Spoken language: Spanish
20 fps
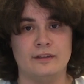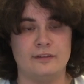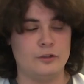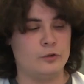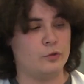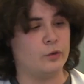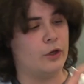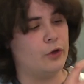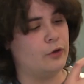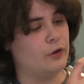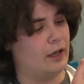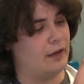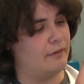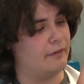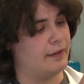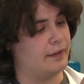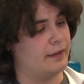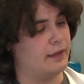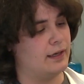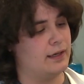situado en la
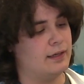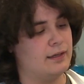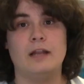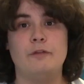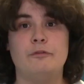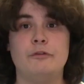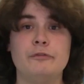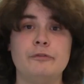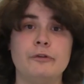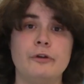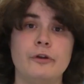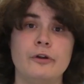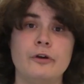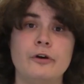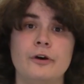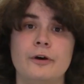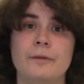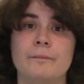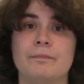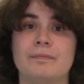banda. El fósforo
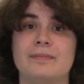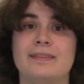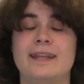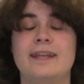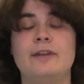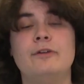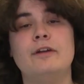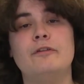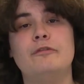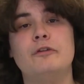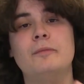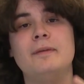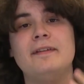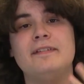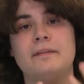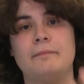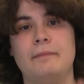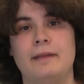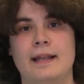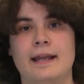rojo tiene una forma
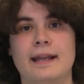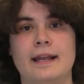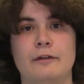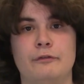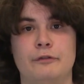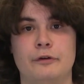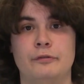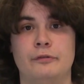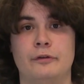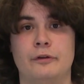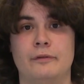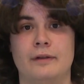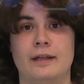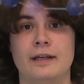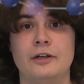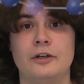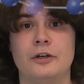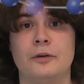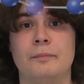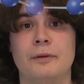similar al fósforo
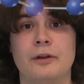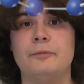blanco.